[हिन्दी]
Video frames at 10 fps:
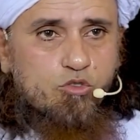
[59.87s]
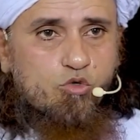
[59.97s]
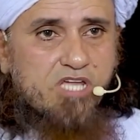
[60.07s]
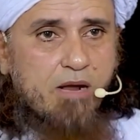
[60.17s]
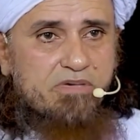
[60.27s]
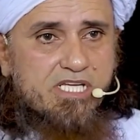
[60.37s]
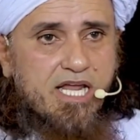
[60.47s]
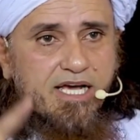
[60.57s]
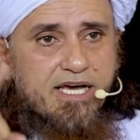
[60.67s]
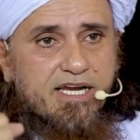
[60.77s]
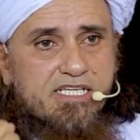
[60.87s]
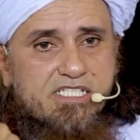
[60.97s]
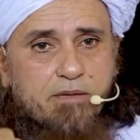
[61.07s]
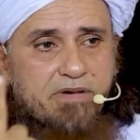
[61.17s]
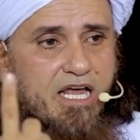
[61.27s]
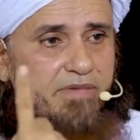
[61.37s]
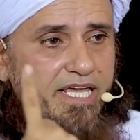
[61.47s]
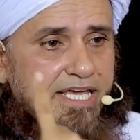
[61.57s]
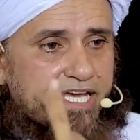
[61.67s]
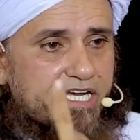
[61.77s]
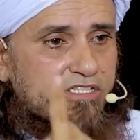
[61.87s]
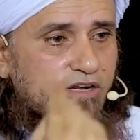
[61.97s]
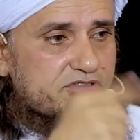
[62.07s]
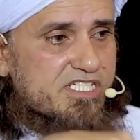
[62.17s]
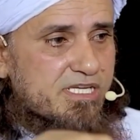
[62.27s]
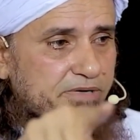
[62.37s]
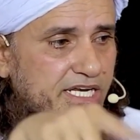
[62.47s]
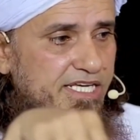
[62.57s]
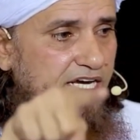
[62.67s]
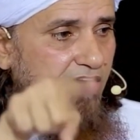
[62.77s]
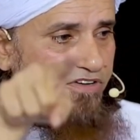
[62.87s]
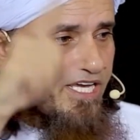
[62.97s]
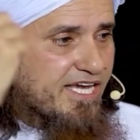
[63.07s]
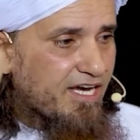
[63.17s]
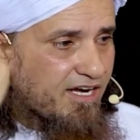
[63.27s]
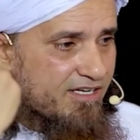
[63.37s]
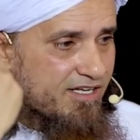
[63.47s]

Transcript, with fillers: दूसरा मसला घर के सरबरा में एक की तरफ से सबके लिए काफी है या